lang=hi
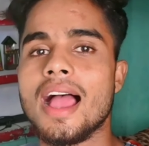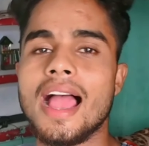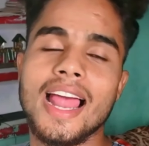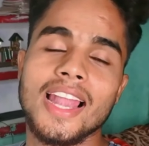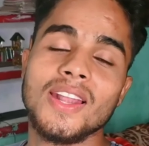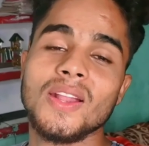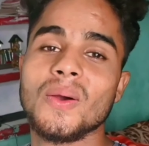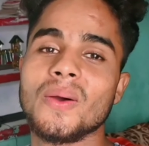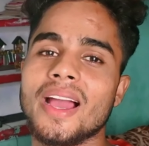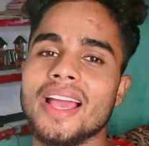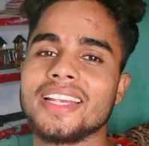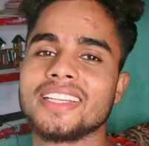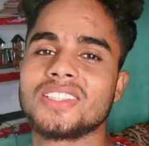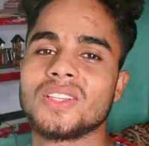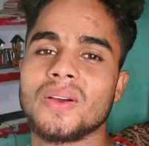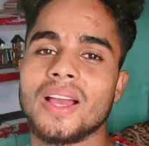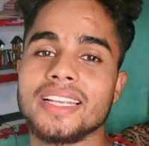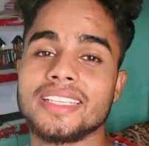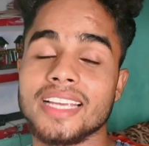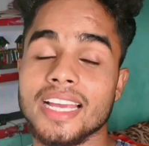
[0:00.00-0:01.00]
हेलो गाइज
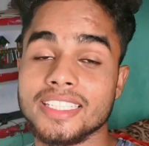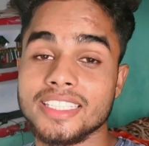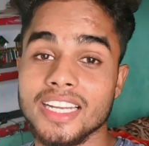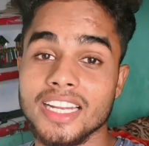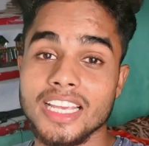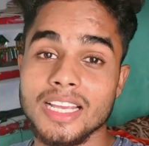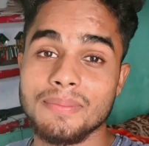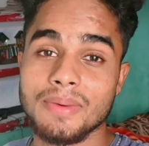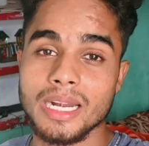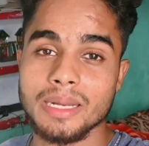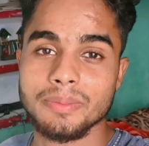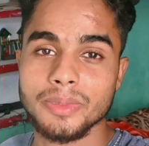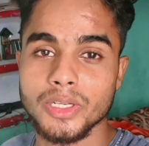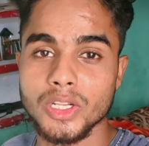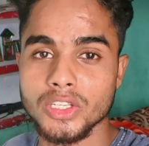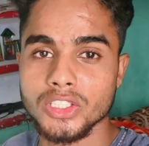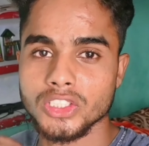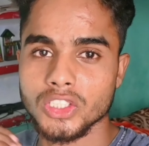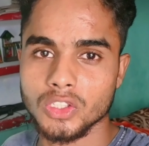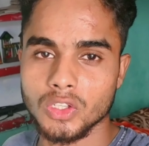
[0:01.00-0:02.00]
तो गाइज कैसी लगी हमारी
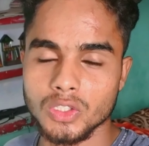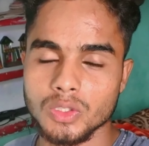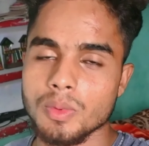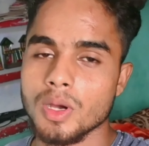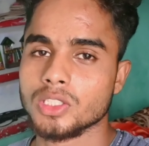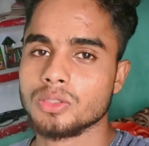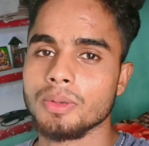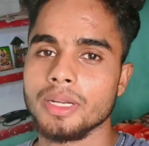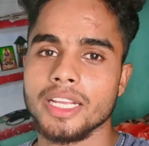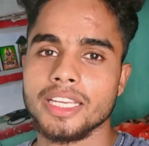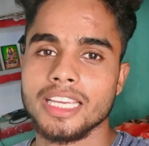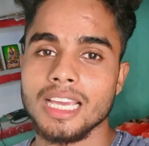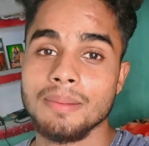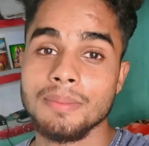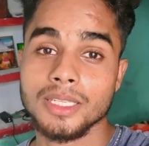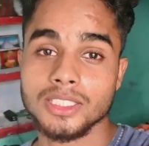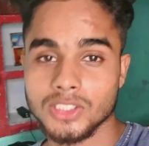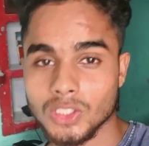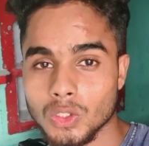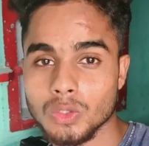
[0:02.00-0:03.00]
वीडियो नीचे कमेंट बॉक्स में लिख के
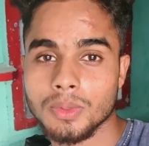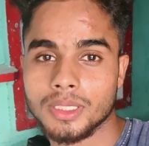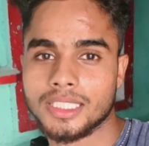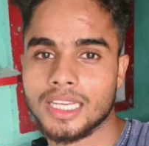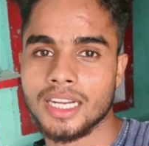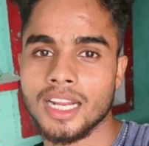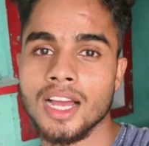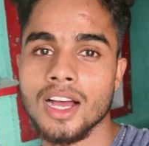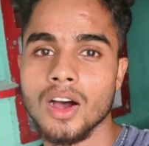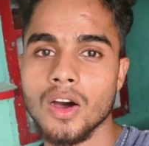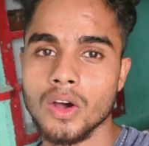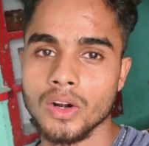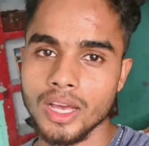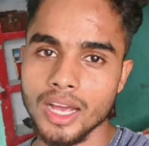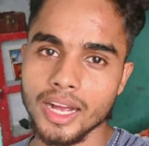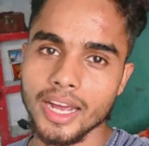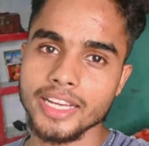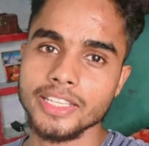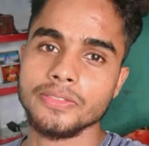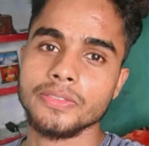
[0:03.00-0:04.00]
हमें जरूर बताना और
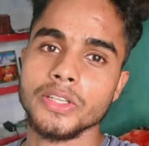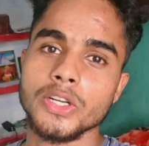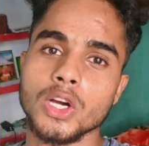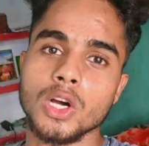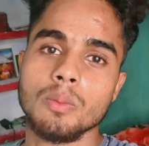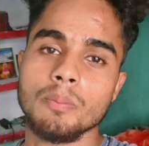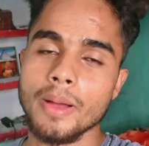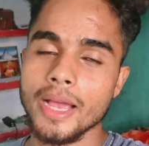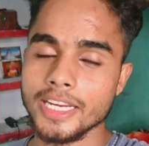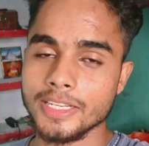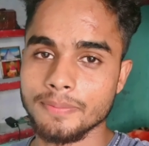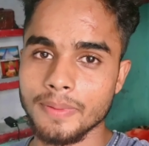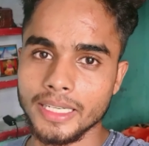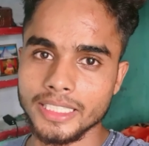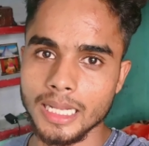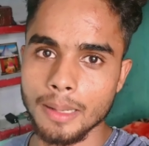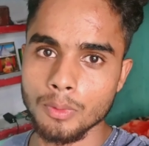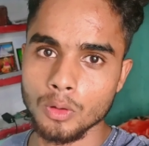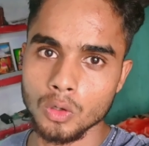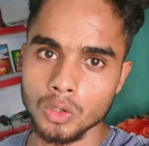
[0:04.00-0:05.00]
हाँ गाइज वीडियो का बेस्ट
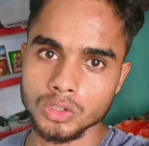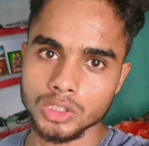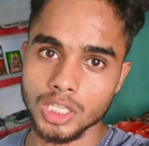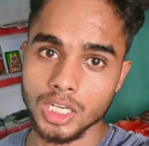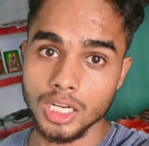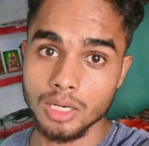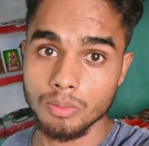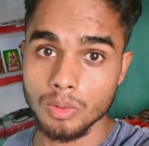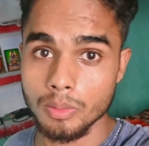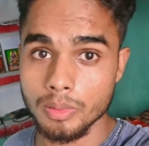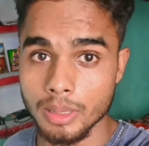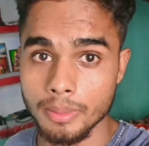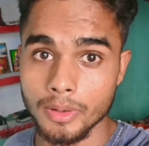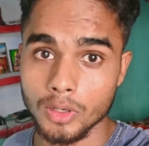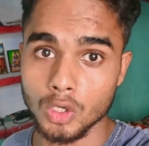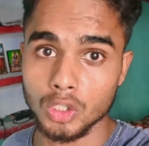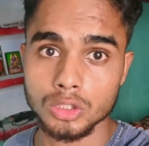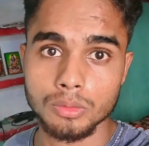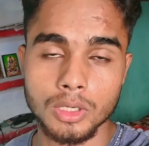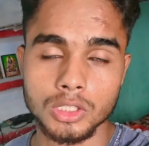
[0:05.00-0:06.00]
पार्ट आपको कौन सा लगा वो भी
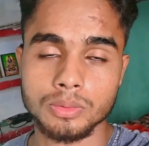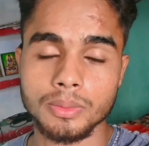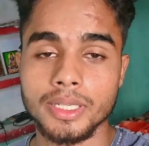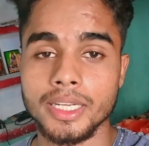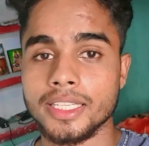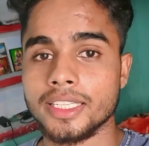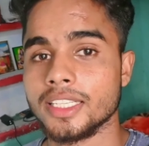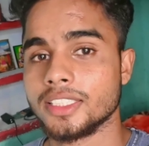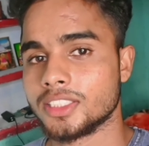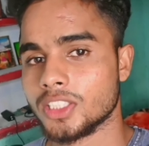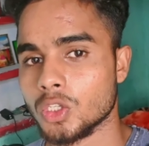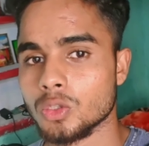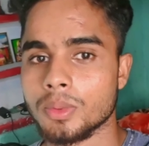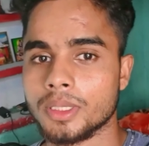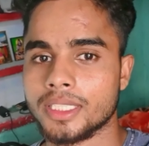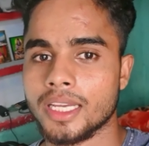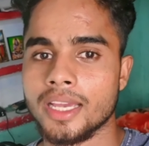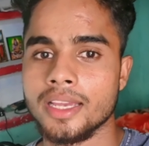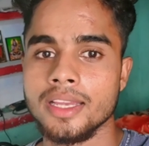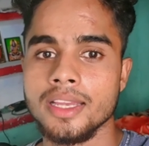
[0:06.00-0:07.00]
हमें कमेंट बॉक्स में लिख के जरूर
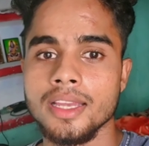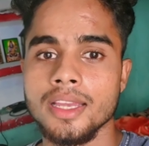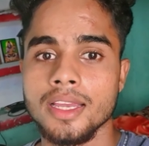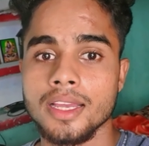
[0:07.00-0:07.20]
बताएं